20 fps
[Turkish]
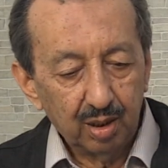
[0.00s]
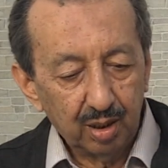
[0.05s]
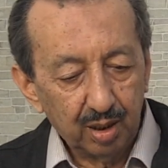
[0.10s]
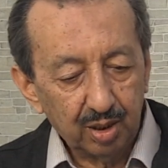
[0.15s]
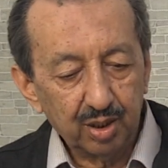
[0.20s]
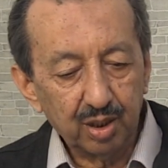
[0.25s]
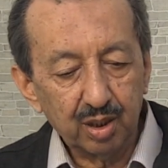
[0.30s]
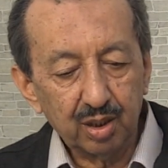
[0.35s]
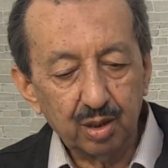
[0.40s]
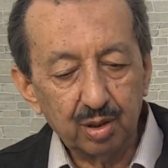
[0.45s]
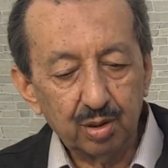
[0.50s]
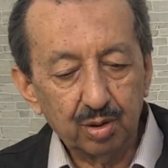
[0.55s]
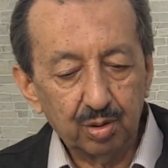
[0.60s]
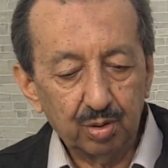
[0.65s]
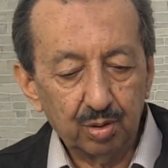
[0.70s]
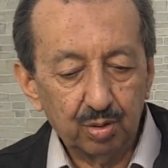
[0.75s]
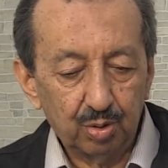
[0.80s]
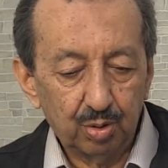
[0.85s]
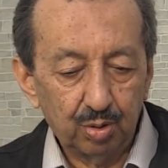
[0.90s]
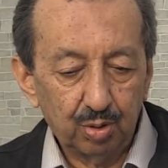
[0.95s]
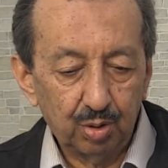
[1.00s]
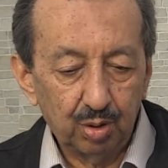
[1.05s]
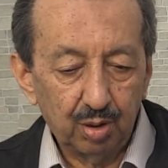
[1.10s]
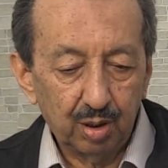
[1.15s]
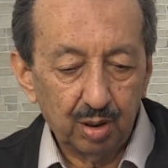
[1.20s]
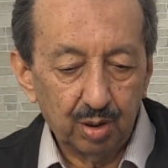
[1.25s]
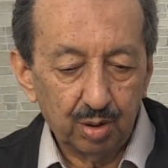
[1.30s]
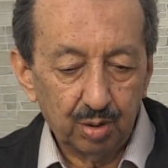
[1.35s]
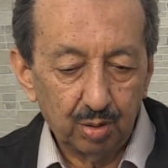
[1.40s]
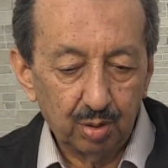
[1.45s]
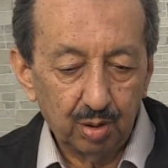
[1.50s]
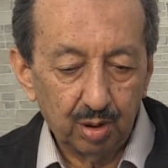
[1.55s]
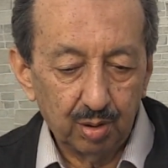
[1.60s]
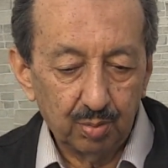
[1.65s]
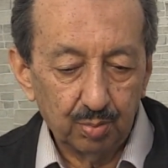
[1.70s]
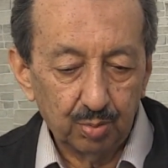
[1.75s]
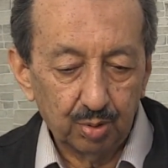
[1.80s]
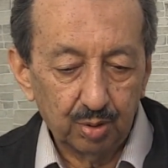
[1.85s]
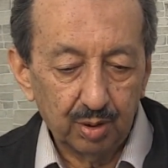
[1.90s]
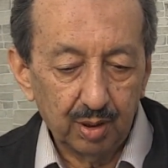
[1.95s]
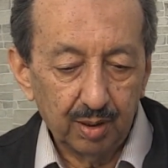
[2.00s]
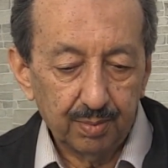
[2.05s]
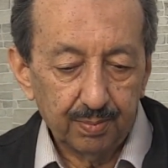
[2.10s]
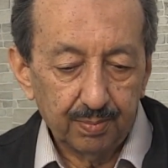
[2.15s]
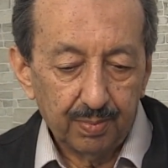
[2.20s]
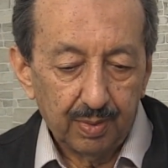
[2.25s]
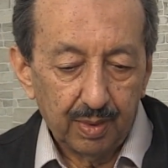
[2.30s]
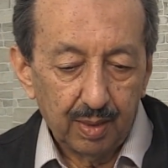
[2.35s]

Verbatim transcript: Kısaca şöyle söyleyeyim burada.